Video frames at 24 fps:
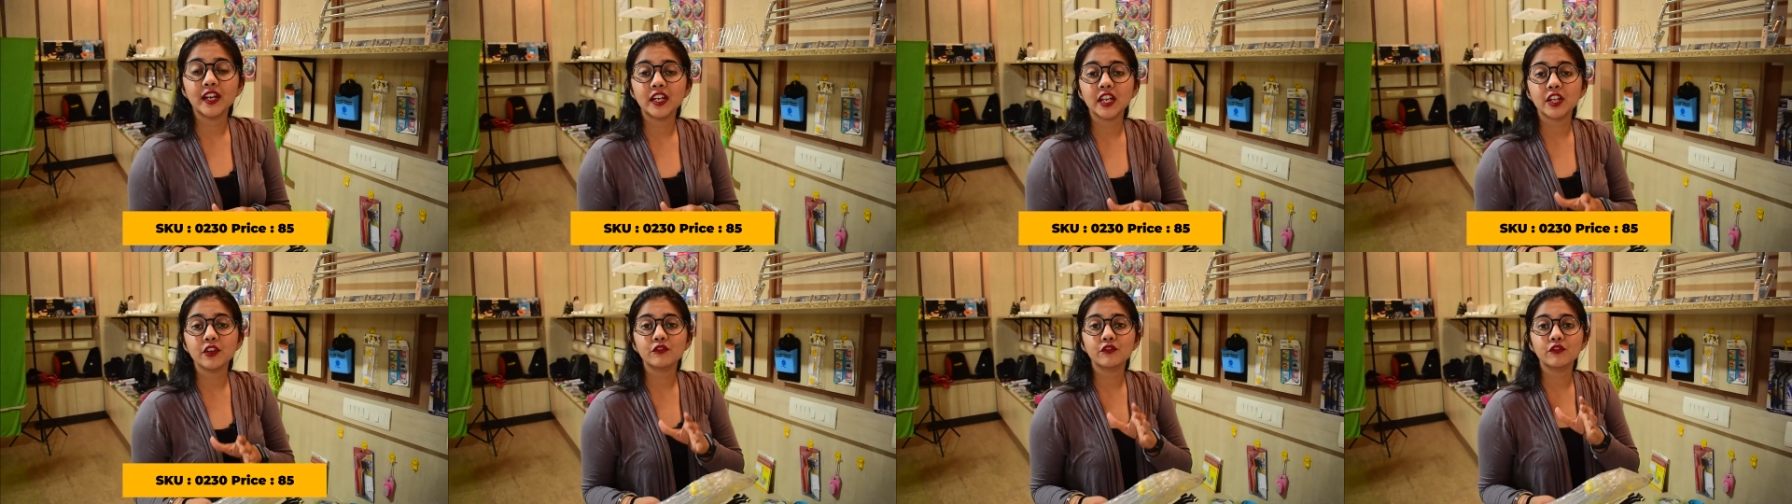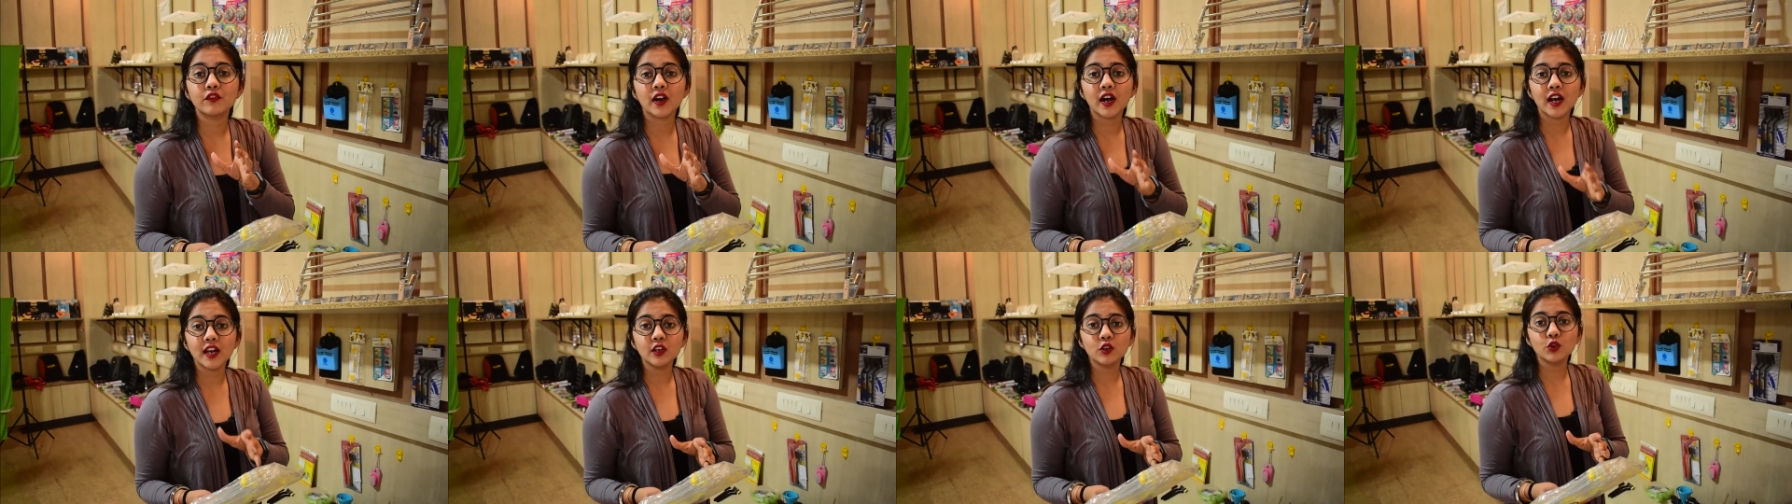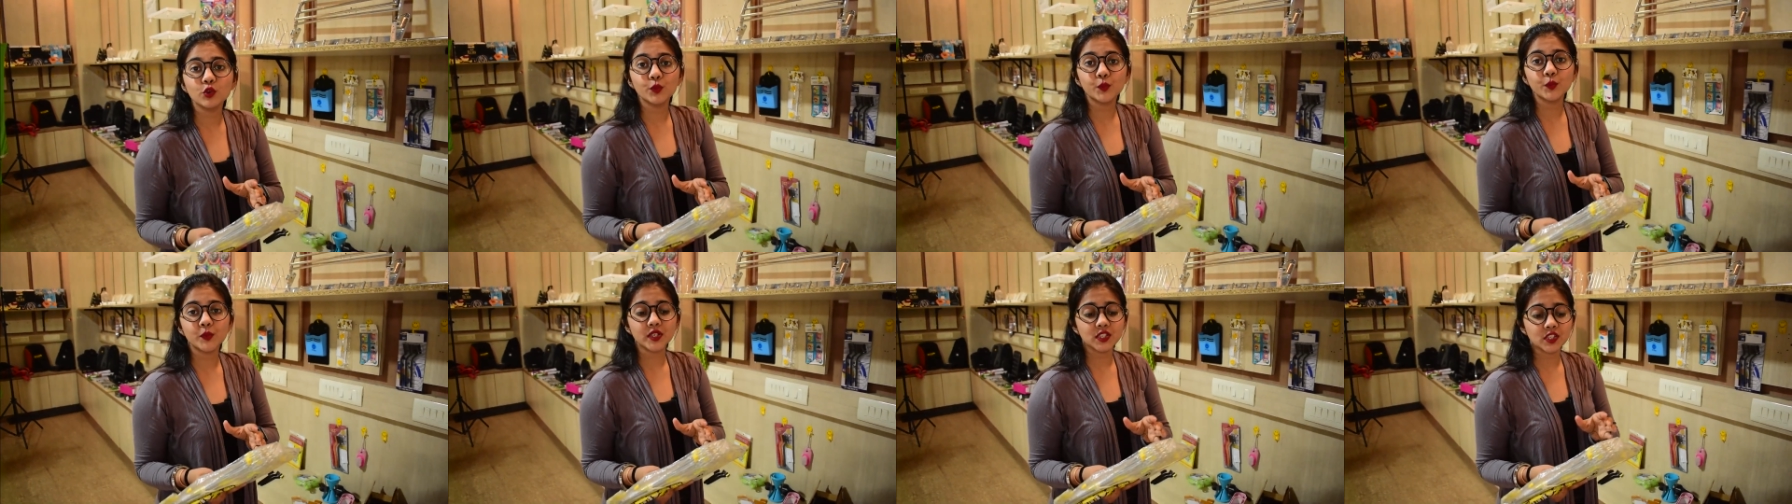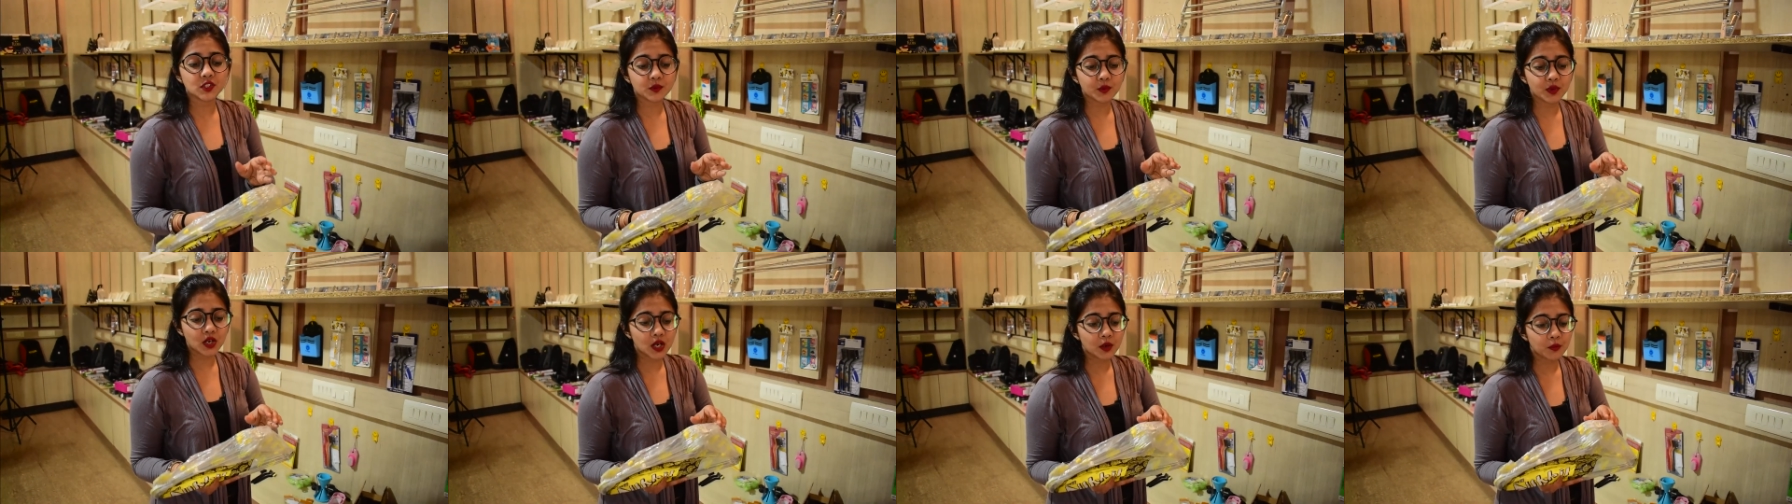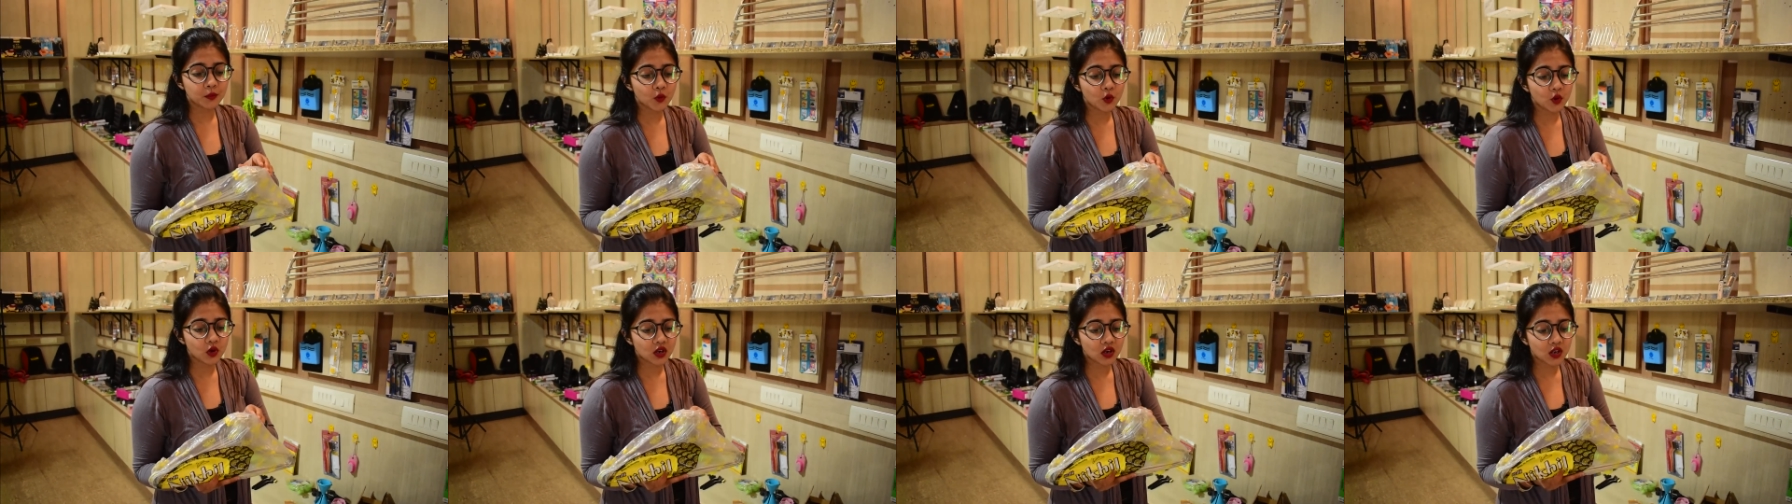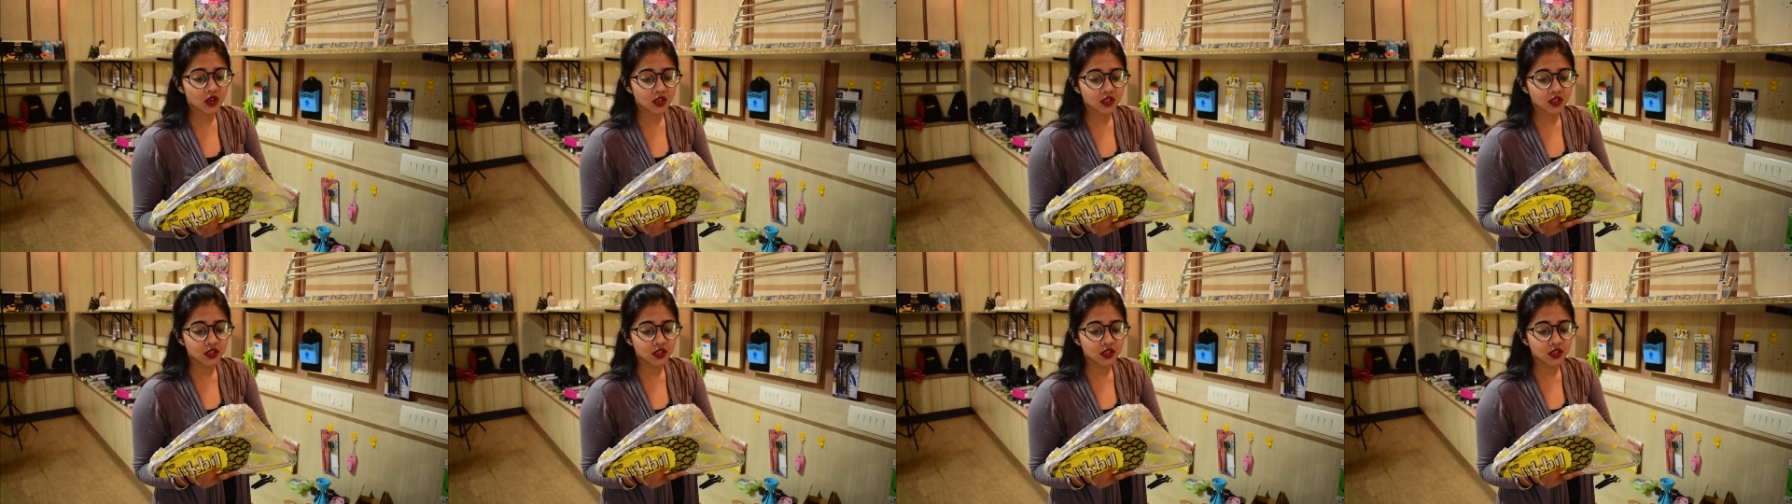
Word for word: एटी फाइव रुपीज़ में आपको